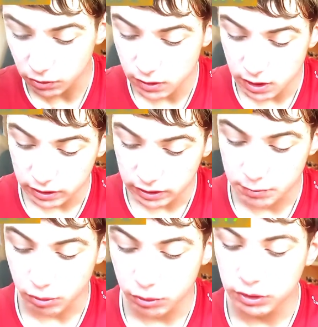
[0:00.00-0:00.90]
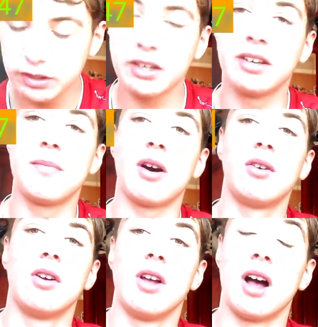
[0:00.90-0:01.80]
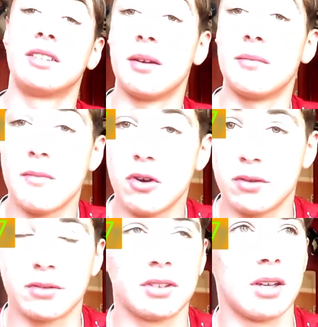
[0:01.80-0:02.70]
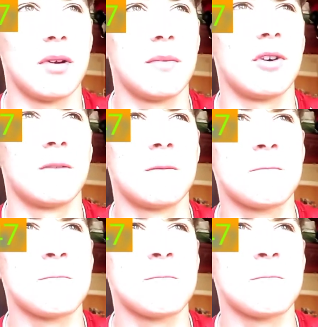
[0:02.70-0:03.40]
que c'est pour le décès de ses parents, à ah, sa maman, sa maman.